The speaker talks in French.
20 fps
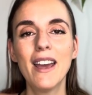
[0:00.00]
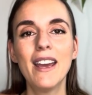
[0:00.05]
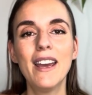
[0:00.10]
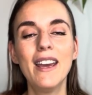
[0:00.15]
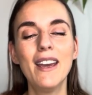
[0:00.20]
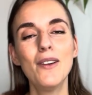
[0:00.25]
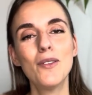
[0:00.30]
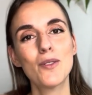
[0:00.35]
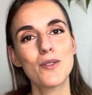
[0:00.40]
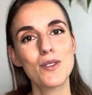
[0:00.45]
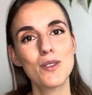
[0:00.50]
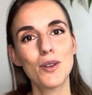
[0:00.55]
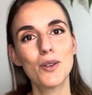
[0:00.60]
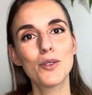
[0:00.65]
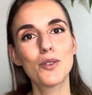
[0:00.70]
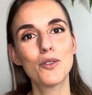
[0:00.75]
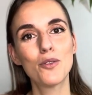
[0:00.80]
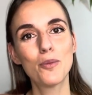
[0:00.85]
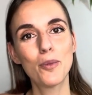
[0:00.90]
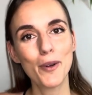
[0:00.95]
et on se
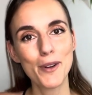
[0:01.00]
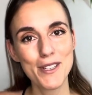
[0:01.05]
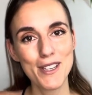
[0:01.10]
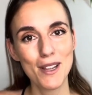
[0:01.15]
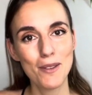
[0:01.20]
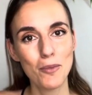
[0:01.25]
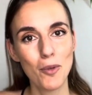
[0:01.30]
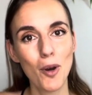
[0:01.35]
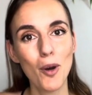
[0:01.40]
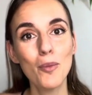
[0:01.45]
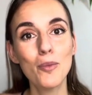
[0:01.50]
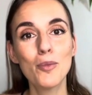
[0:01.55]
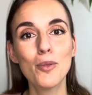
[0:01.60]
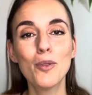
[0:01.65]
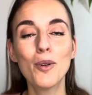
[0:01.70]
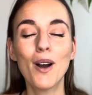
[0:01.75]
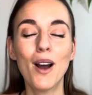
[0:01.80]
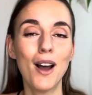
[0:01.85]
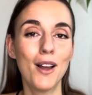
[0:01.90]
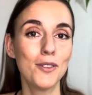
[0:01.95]
retrouve prochainement
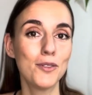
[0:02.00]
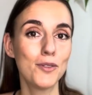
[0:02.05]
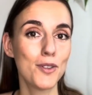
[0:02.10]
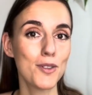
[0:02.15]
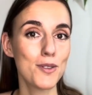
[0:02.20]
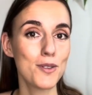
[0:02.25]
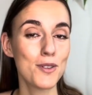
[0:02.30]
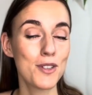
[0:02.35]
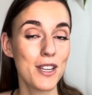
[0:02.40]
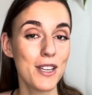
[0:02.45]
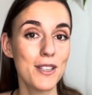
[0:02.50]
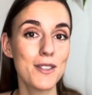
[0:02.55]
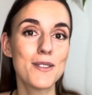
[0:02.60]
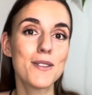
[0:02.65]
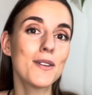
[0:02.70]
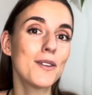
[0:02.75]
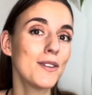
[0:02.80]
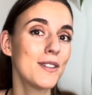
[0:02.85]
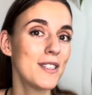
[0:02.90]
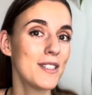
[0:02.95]
pour un nouveau sujet
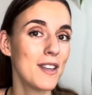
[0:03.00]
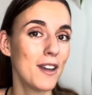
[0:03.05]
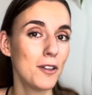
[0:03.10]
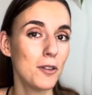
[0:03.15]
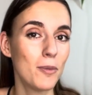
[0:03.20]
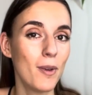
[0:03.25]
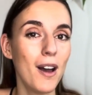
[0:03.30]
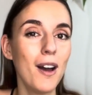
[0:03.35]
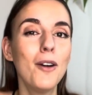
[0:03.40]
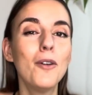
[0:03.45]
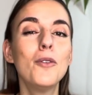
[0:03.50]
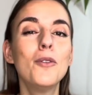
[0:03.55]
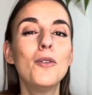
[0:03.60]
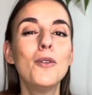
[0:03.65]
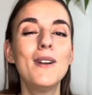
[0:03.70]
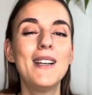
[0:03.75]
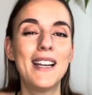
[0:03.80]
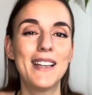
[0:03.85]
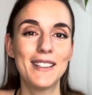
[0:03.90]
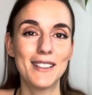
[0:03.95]
sur le design humain
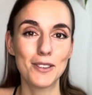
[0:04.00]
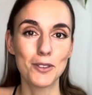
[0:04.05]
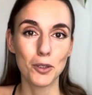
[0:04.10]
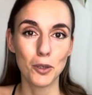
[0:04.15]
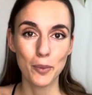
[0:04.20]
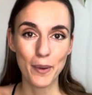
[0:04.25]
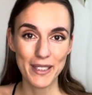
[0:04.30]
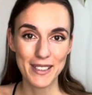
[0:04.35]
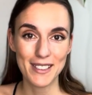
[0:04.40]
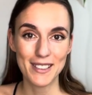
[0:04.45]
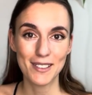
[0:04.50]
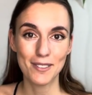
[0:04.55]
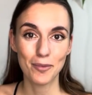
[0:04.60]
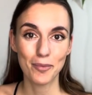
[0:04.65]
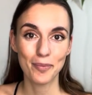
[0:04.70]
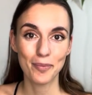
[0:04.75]
ou la naturopathie.